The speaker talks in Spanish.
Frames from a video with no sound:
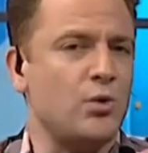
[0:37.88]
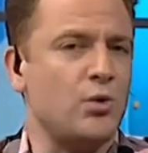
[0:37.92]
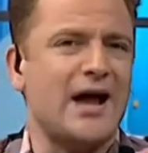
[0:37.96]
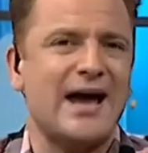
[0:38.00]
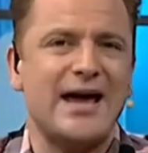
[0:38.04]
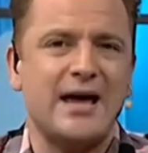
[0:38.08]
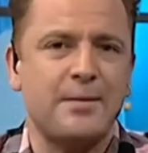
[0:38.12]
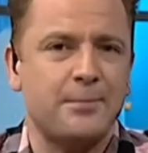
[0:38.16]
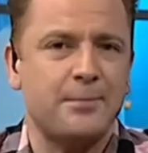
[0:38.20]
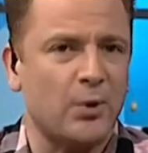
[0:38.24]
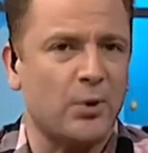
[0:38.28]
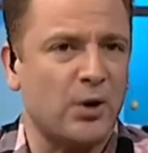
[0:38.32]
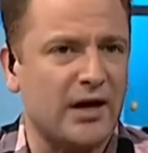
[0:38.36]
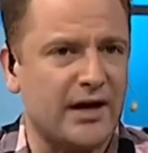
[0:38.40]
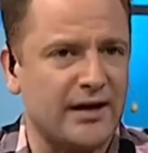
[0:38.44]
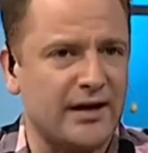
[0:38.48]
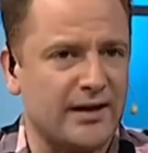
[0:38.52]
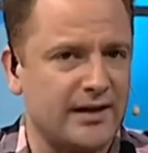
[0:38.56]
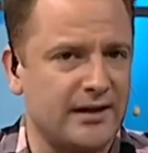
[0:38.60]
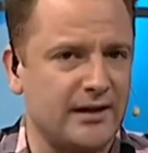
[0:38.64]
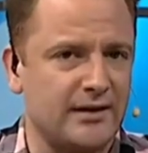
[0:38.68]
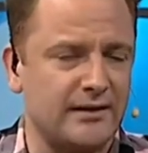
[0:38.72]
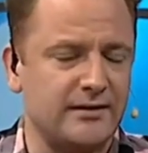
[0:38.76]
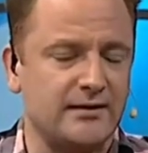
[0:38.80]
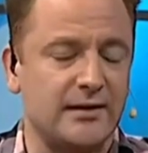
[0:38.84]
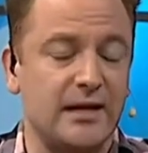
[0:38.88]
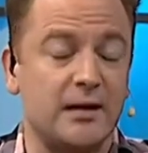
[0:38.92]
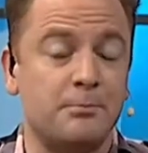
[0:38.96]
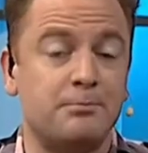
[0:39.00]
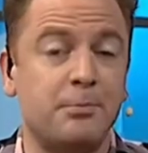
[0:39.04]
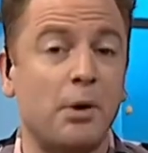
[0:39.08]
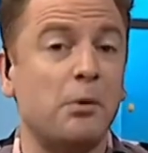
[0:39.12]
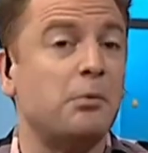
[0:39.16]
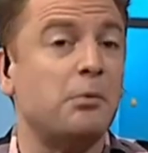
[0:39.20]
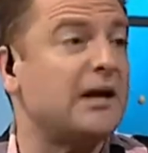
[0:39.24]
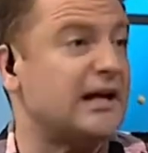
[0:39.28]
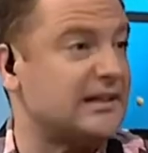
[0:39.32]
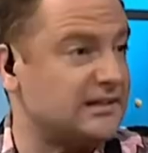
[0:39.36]
una época del
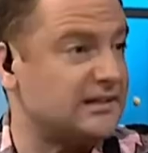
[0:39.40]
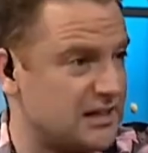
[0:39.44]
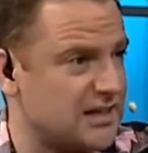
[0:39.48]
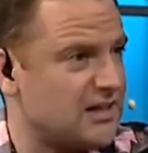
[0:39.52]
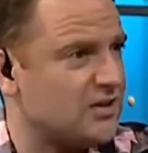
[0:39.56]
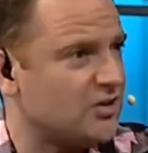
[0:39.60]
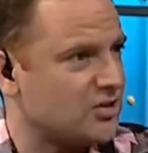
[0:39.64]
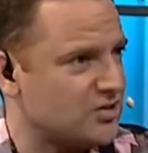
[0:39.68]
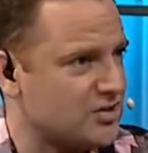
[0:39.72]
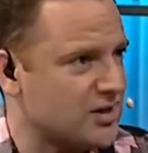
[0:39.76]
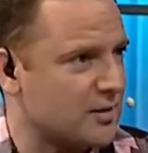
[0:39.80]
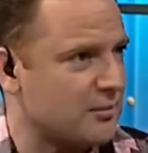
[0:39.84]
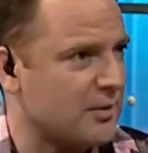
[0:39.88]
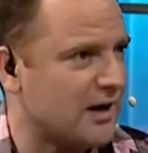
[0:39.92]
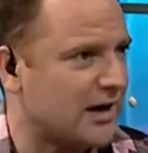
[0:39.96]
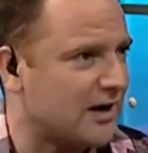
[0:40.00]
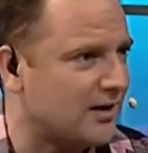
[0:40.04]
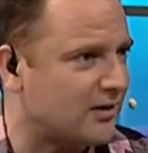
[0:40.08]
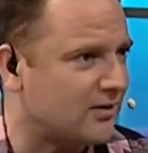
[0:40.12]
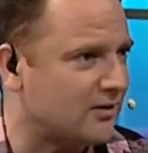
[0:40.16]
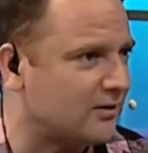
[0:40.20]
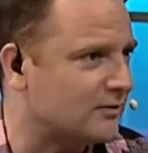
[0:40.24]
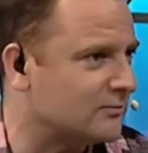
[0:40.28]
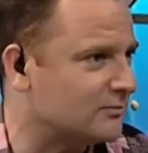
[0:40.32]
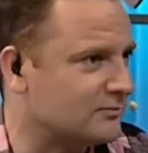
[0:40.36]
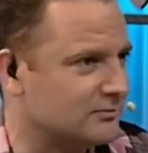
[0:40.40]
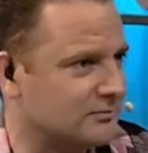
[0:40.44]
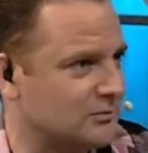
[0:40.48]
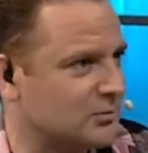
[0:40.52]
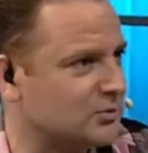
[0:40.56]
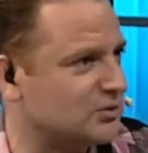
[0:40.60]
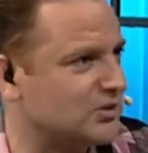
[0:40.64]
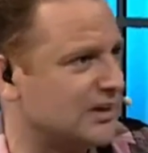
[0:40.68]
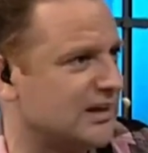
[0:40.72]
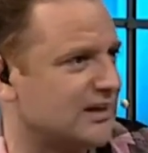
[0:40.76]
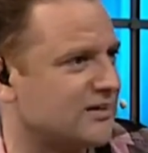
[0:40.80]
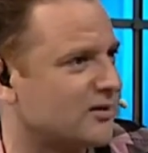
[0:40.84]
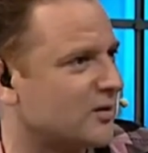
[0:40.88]
pop latino llamado
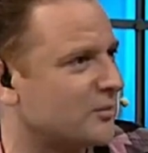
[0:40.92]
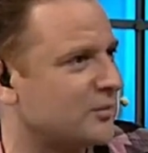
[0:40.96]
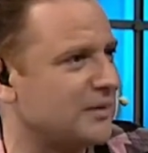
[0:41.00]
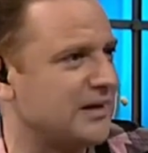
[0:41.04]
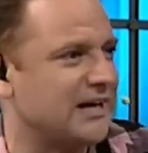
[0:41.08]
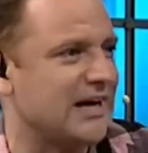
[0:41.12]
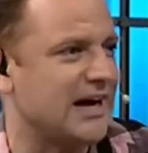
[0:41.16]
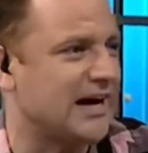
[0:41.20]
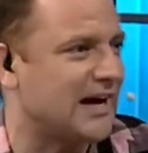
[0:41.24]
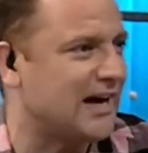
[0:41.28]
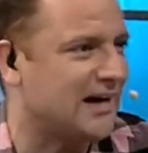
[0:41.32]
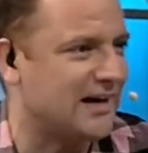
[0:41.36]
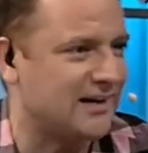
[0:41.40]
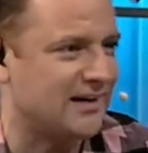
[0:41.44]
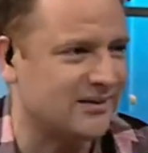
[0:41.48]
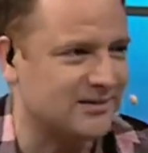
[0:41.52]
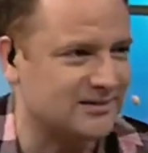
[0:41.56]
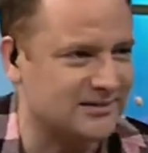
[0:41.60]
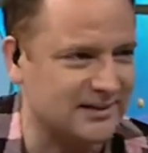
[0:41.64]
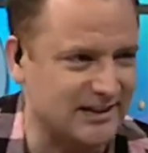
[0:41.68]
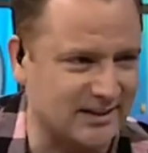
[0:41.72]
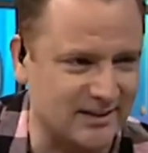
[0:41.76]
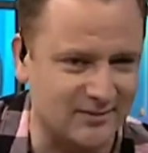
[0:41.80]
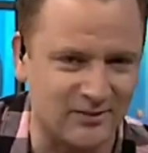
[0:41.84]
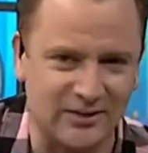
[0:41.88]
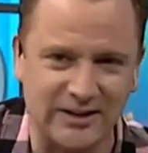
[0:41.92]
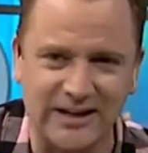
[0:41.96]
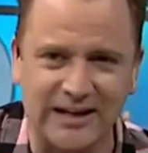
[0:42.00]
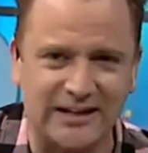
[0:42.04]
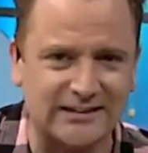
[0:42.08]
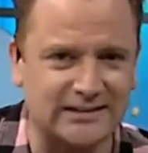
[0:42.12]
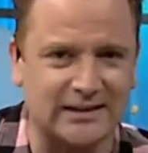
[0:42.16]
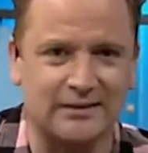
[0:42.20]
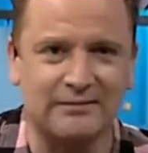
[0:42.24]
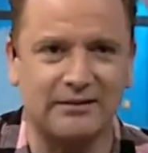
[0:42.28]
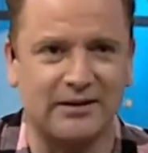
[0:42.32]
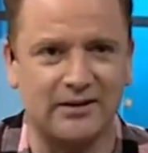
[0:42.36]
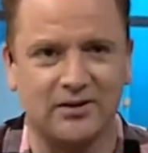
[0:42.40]
música tropical, no sé, como
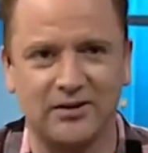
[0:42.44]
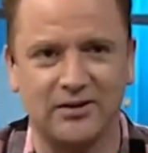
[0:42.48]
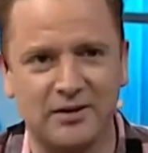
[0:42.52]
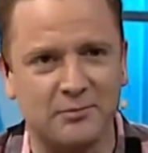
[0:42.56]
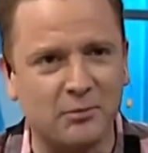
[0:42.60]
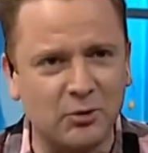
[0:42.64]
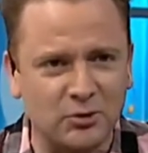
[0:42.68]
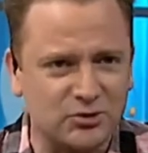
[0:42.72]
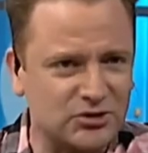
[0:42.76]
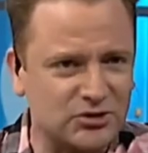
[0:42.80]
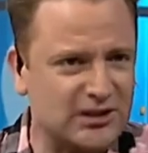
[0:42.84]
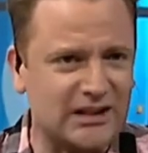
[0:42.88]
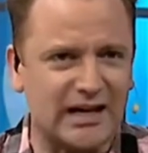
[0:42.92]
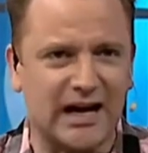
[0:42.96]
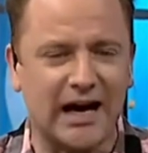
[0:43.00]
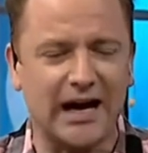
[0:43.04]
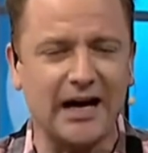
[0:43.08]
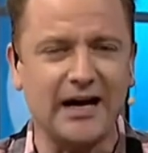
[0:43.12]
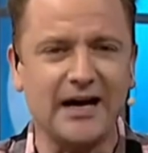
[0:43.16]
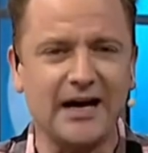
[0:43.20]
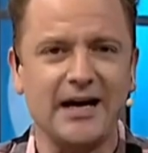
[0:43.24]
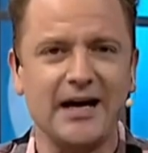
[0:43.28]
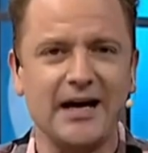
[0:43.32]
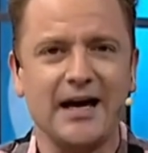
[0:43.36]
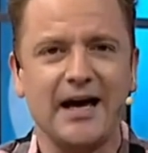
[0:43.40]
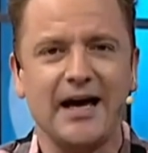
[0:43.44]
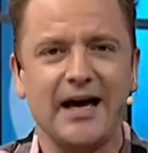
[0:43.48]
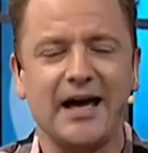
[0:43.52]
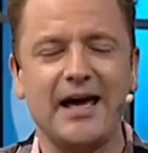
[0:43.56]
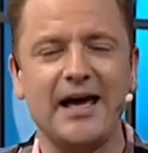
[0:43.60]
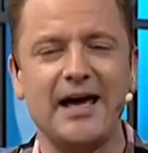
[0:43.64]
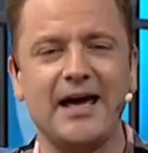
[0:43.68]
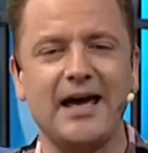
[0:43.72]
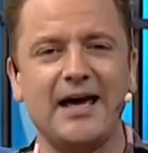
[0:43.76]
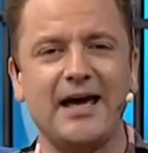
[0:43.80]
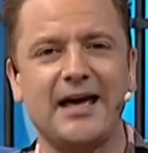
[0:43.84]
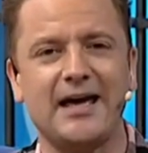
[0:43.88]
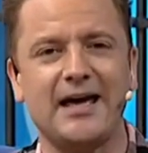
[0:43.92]
quieras llamarlo, de música
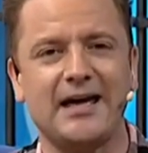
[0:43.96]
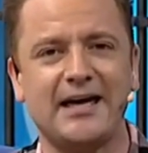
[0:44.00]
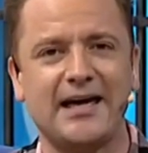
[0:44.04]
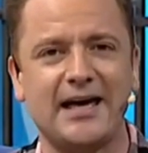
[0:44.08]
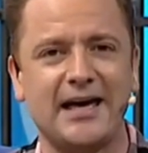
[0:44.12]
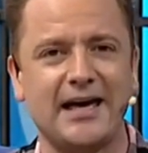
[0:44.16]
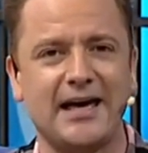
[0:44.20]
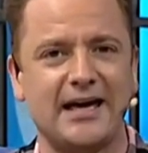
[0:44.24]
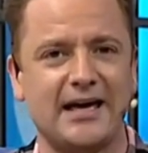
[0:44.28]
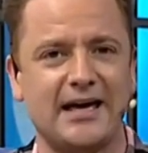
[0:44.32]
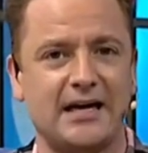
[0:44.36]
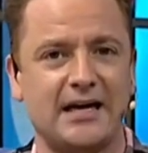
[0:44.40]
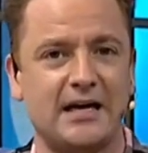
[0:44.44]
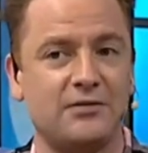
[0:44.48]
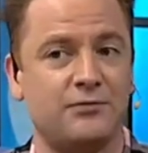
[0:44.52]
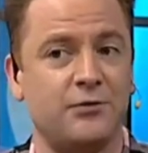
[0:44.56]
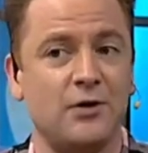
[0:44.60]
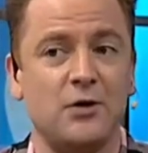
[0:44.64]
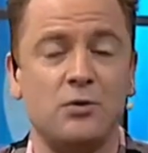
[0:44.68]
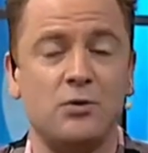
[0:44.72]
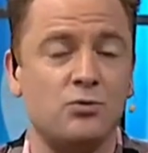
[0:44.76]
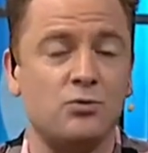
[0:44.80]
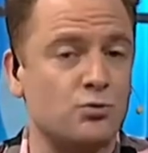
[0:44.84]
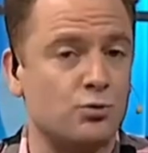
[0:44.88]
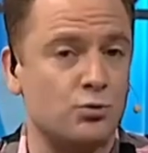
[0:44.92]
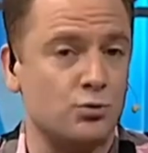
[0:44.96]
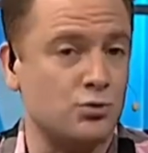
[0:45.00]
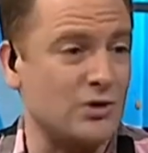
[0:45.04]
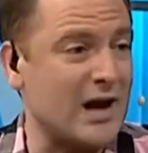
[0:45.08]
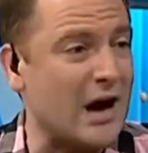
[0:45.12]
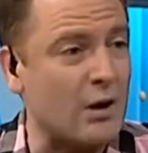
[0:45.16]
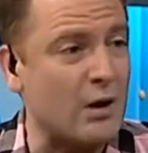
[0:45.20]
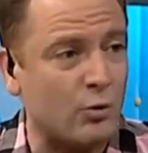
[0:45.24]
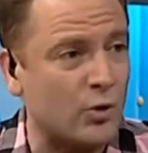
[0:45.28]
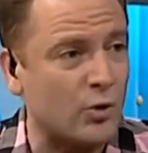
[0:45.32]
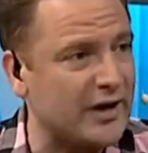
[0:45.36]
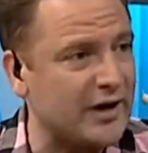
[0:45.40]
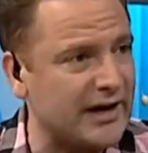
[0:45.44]
eh, que, fue un,
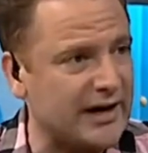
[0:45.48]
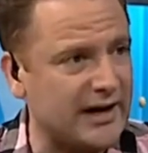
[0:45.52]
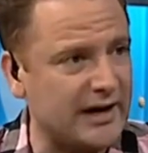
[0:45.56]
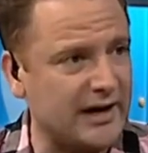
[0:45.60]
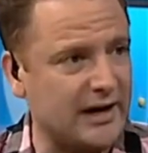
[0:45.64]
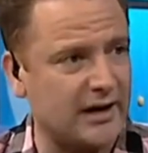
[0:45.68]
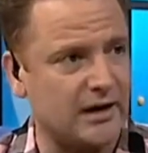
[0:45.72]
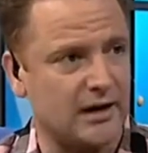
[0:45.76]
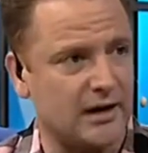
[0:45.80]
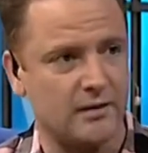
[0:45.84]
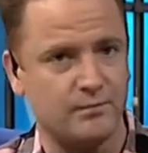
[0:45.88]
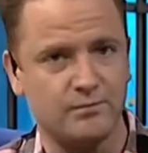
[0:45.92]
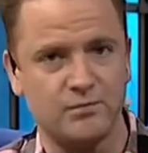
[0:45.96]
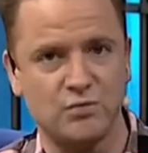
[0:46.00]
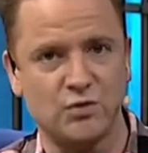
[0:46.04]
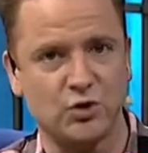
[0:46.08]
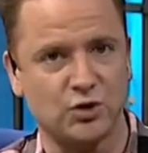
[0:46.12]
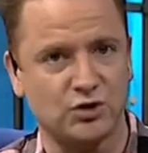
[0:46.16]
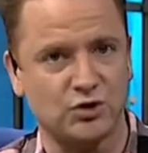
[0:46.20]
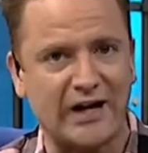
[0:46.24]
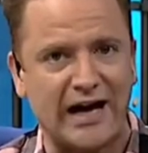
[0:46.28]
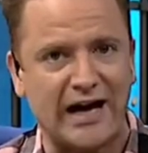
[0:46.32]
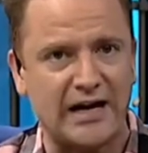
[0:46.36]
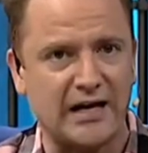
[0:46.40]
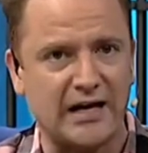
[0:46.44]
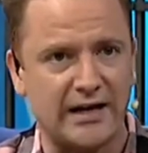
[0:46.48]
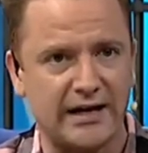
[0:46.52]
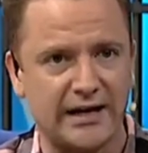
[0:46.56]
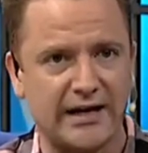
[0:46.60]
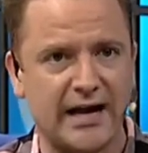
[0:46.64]
auge total.